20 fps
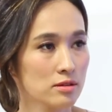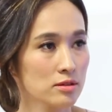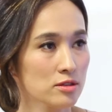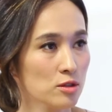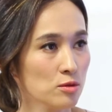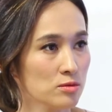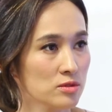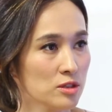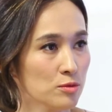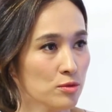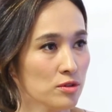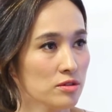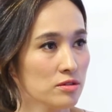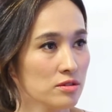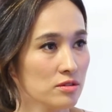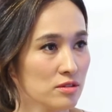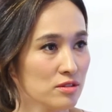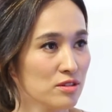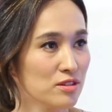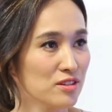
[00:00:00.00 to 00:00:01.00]
어, 참 의미
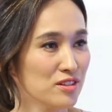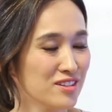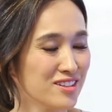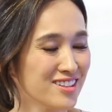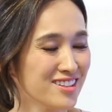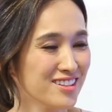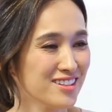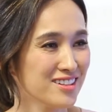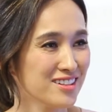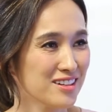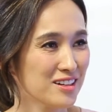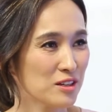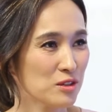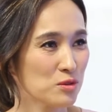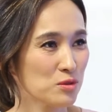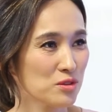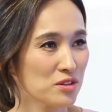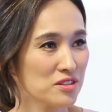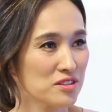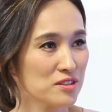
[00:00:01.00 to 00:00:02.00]
있는 일
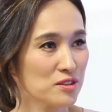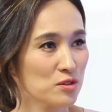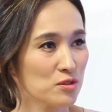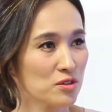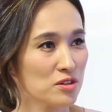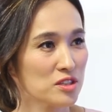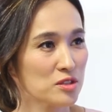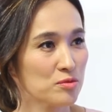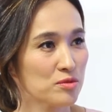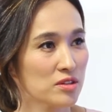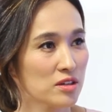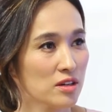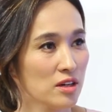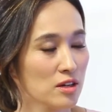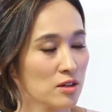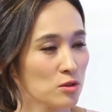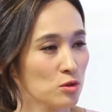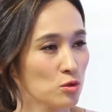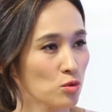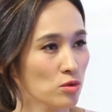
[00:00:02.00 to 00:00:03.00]
하고 계시는 것 같습니다.
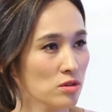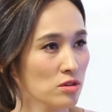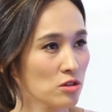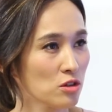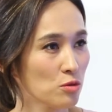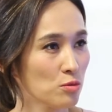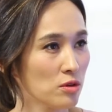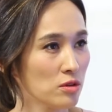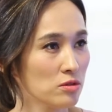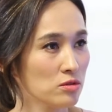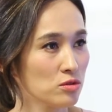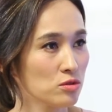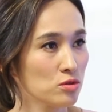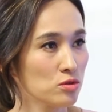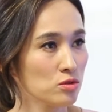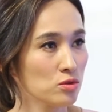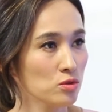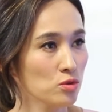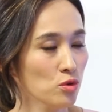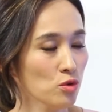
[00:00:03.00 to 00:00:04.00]
그동안 그러면
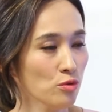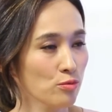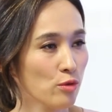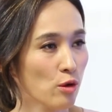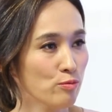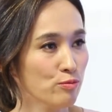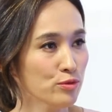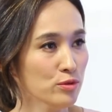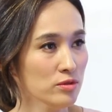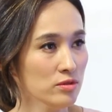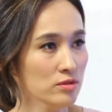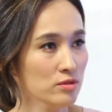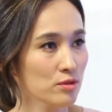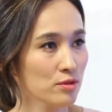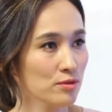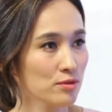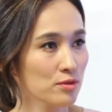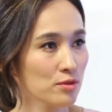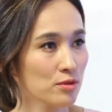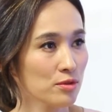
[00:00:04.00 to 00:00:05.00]
총 몇 분
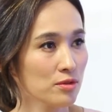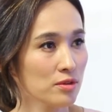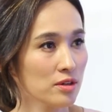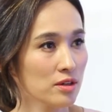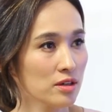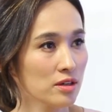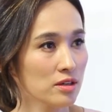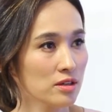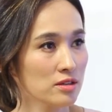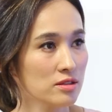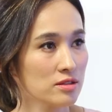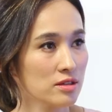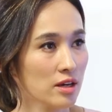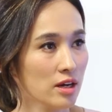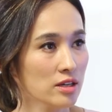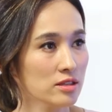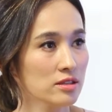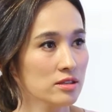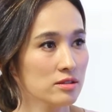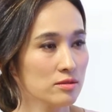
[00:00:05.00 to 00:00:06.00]
정도의 이제
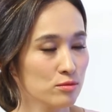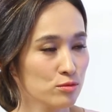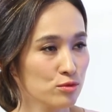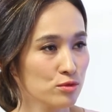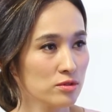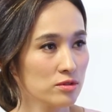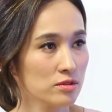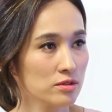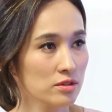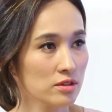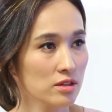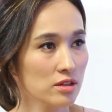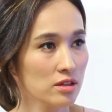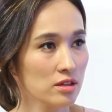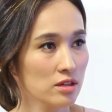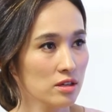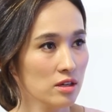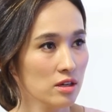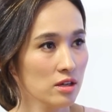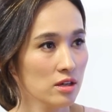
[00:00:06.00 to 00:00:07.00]
한인
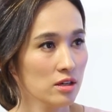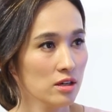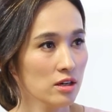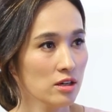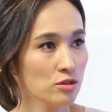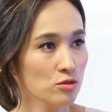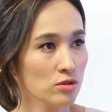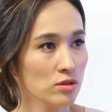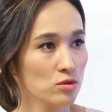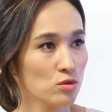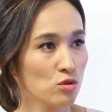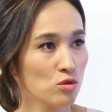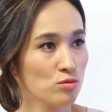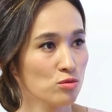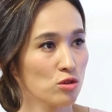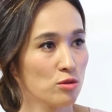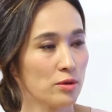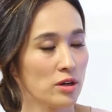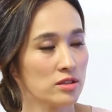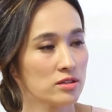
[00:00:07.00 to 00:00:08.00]
분들이 한인의
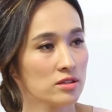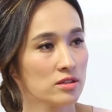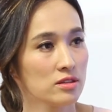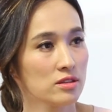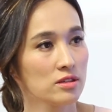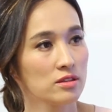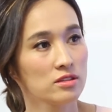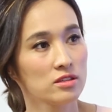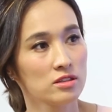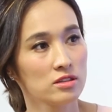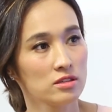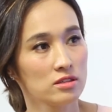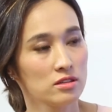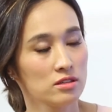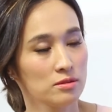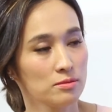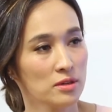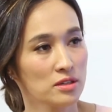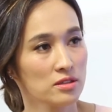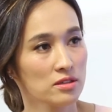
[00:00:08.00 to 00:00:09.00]
도움으로 백신을
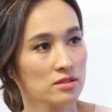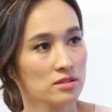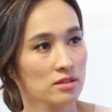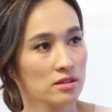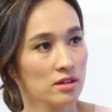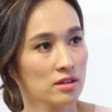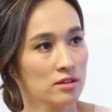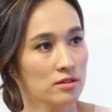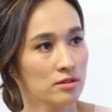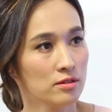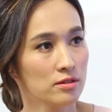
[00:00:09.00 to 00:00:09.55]
맞았을까요?